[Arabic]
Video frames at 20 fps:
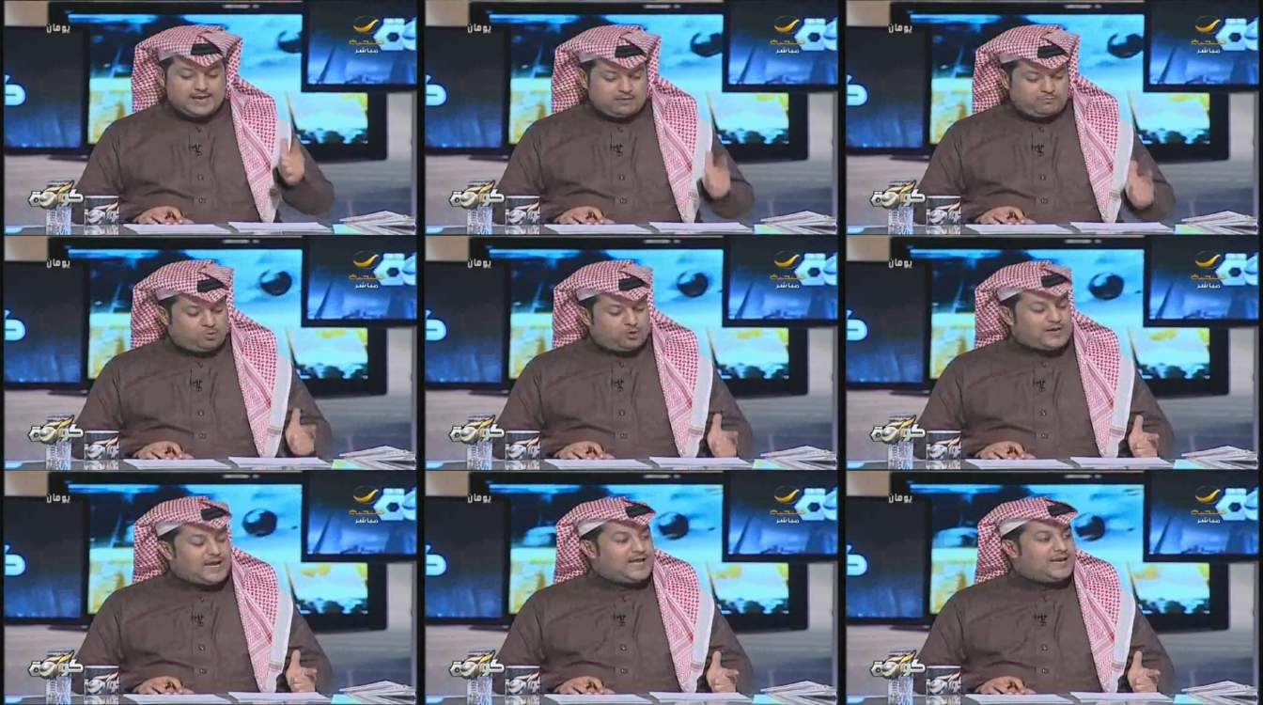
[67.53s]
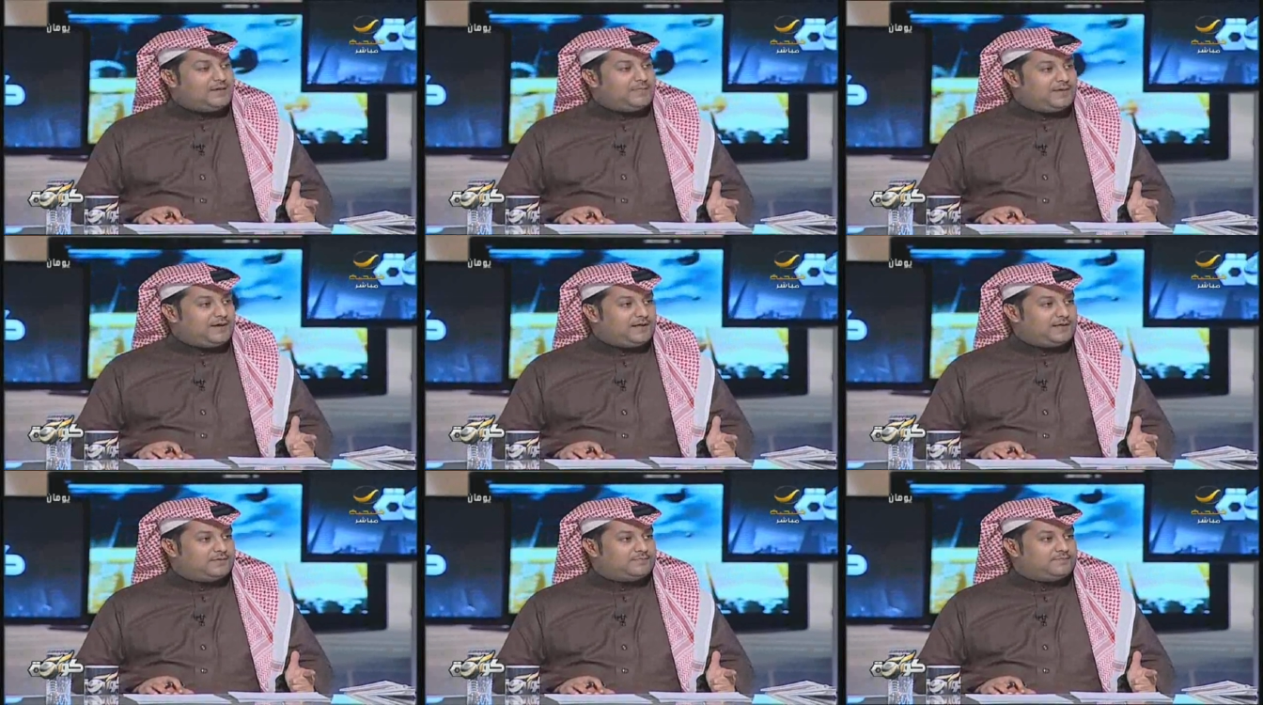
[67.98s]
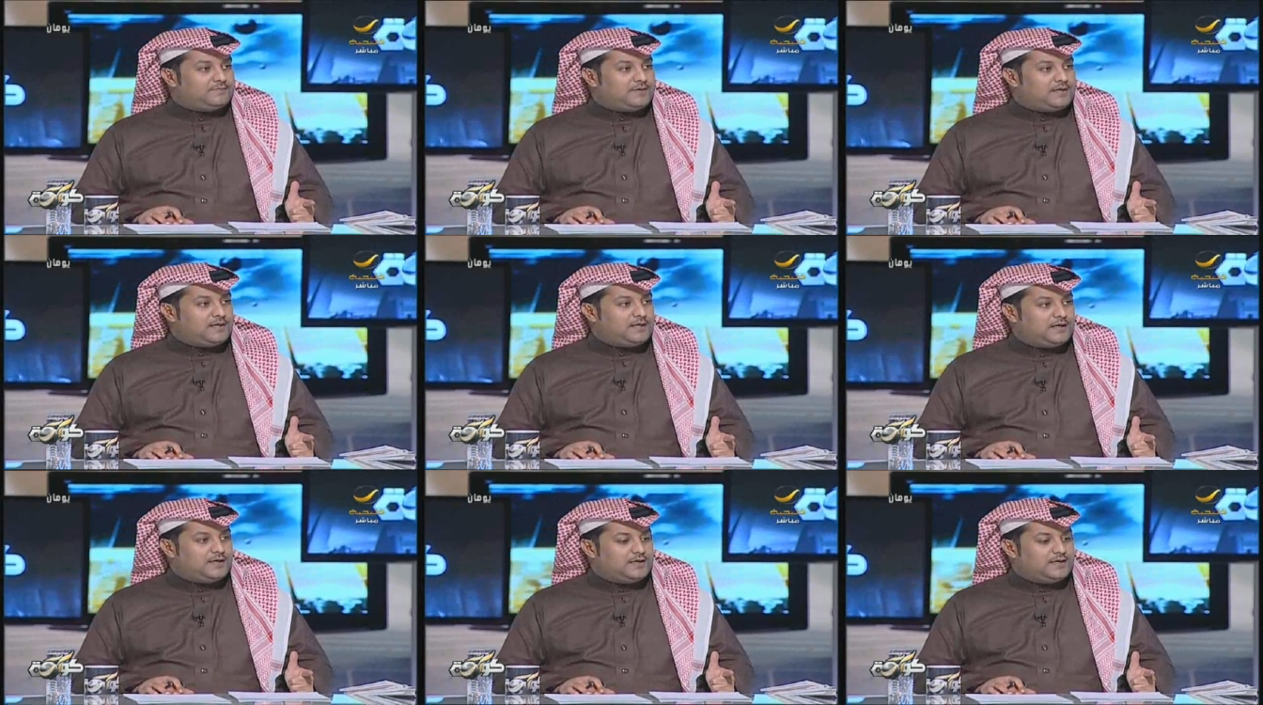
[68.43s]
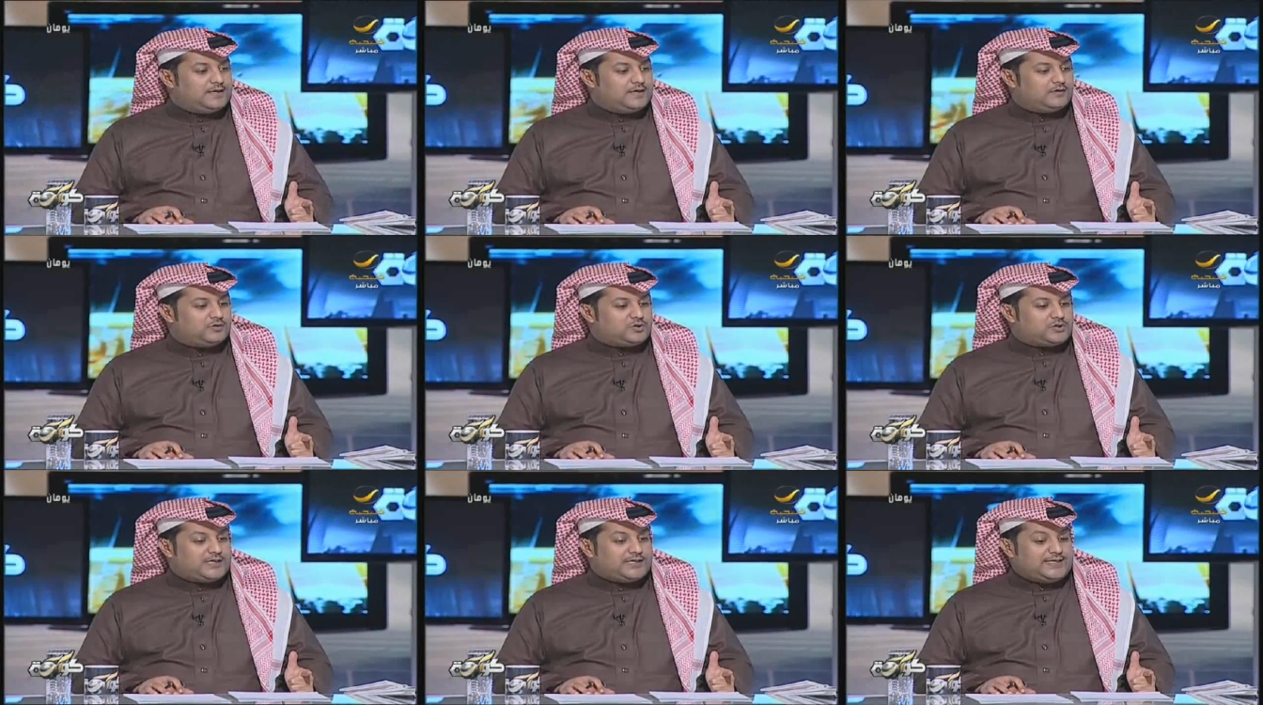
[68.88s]
المكالمه
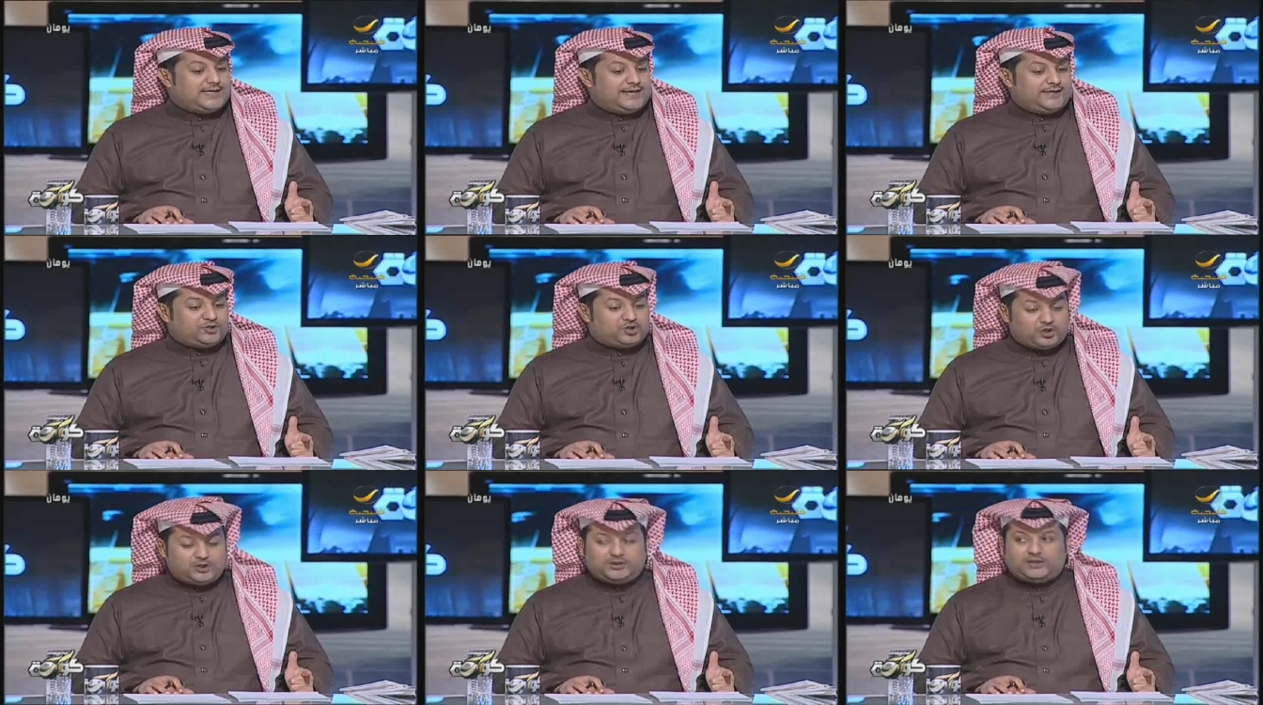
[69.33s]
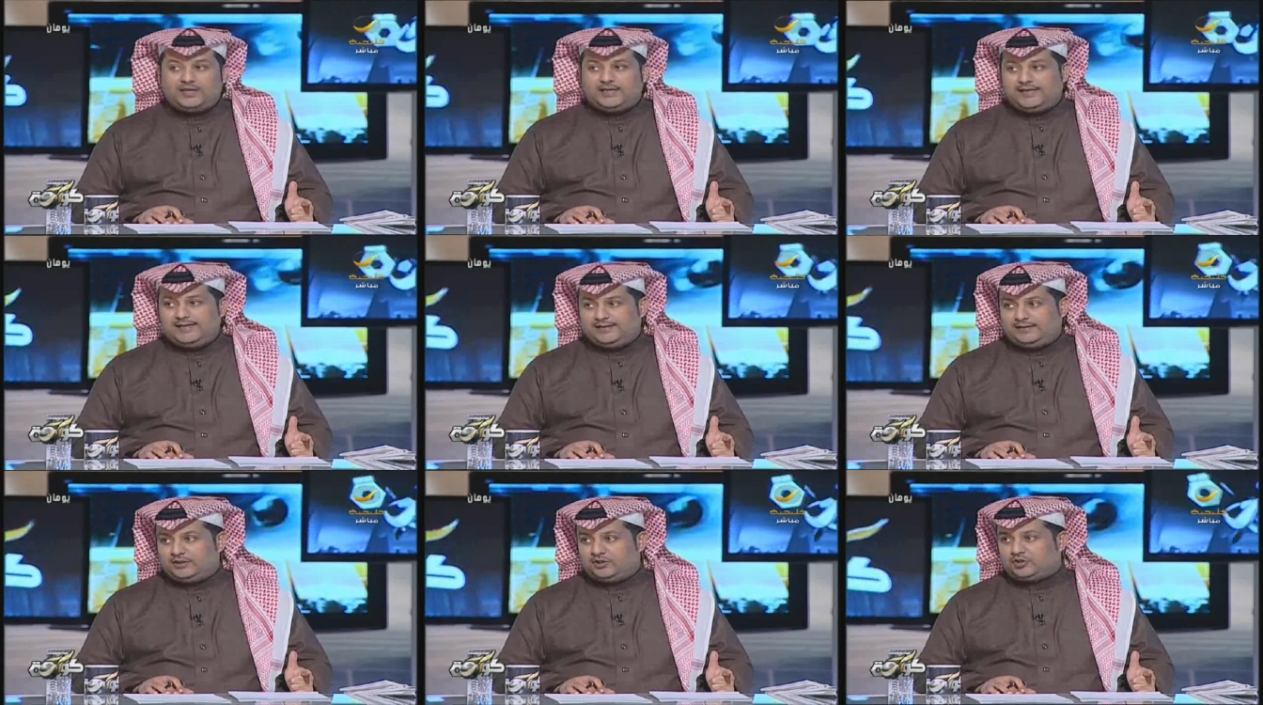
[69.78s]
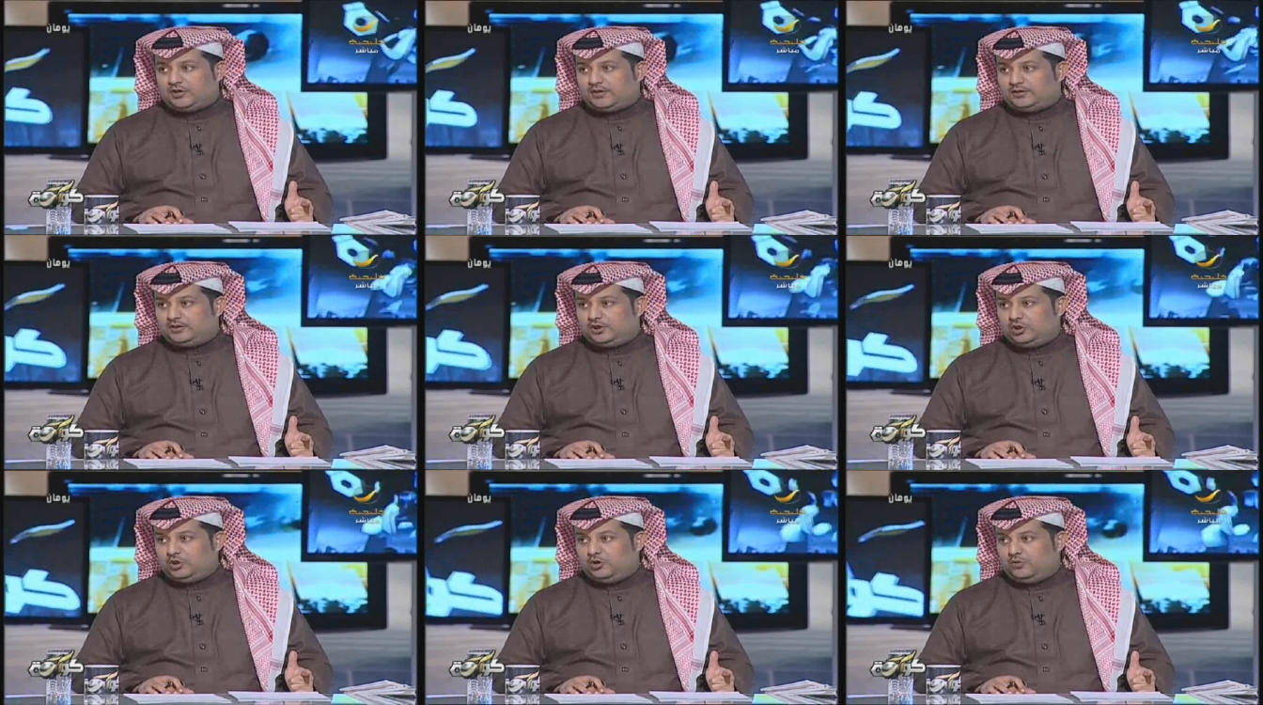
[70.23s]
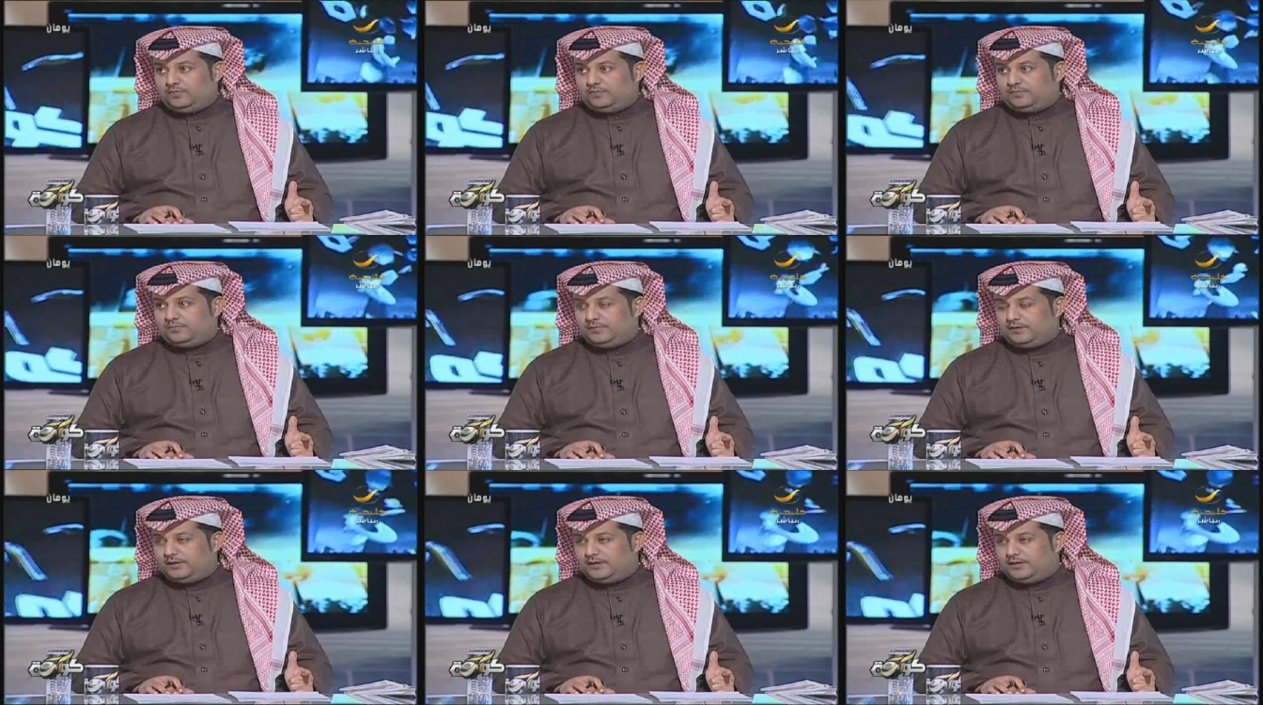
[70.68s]
السيئه جدا اللي انتشرت اليوم